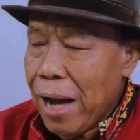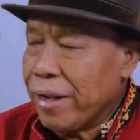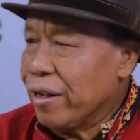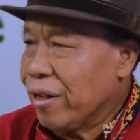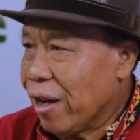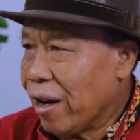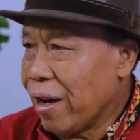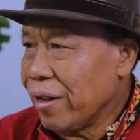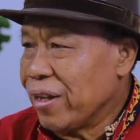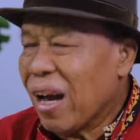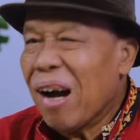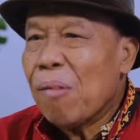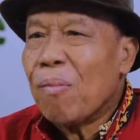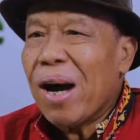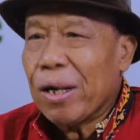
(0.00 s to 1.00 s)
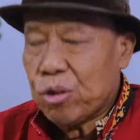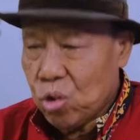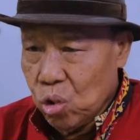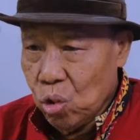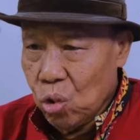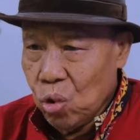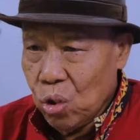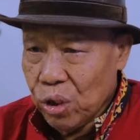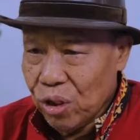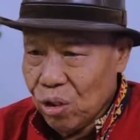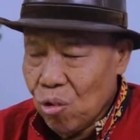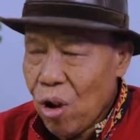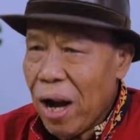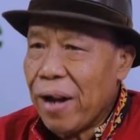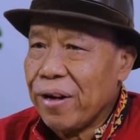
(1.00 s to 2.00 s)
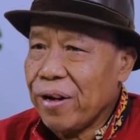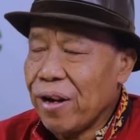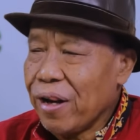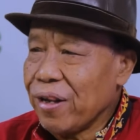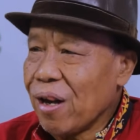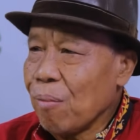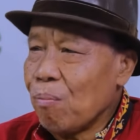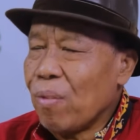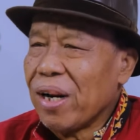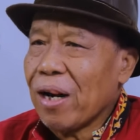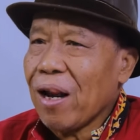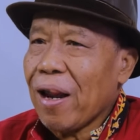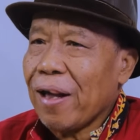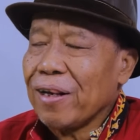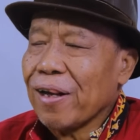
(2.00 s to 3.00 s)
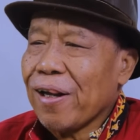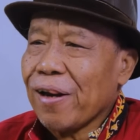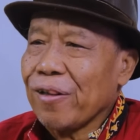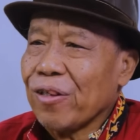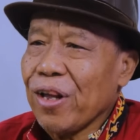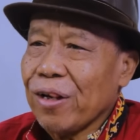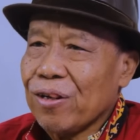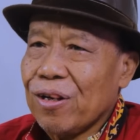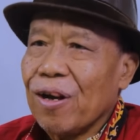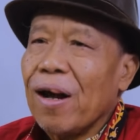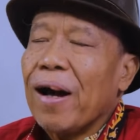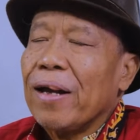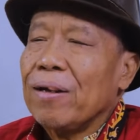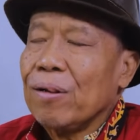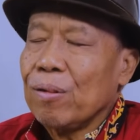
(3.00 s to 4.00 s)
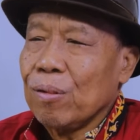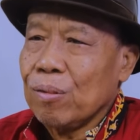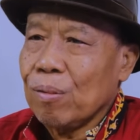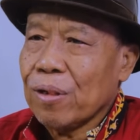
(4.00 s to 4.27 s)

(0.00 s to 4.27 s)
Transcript: Anda yang maju itu Anda yang menelan kritik dengan